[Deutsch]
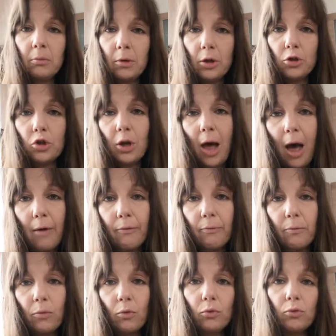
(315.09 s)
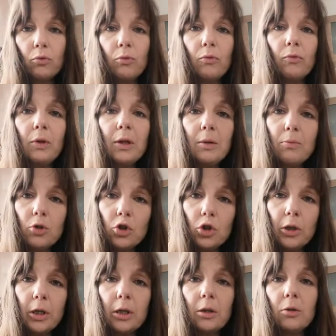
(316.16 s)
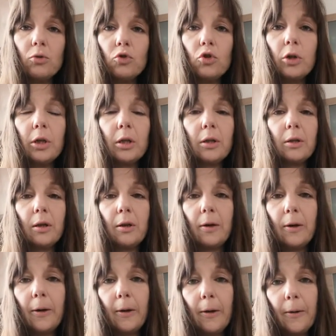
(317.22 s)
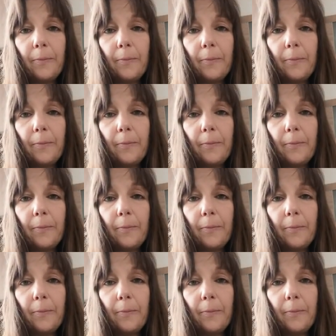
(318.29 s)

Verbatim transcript: geht schlafen und wird immer schlechter und schlechter.